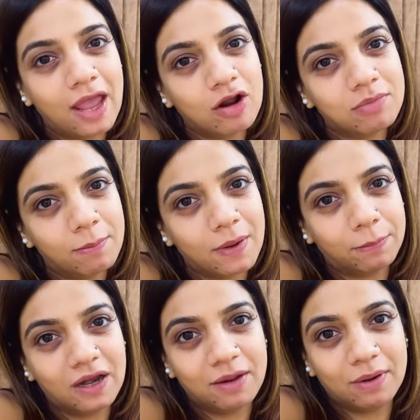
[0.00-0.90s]
मैं और मम्मी
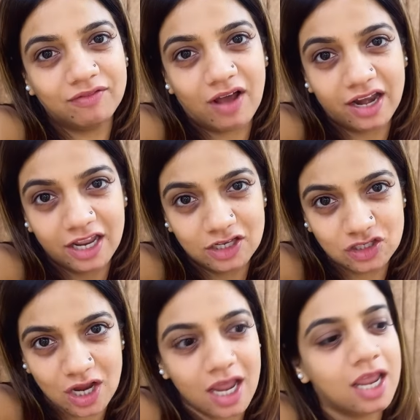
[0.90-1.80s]
अपने लिए बनवा रहे हैं
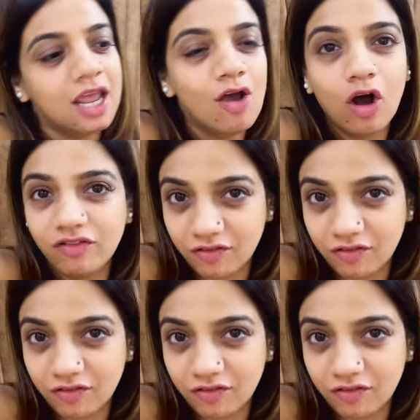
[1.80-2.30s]
चाय और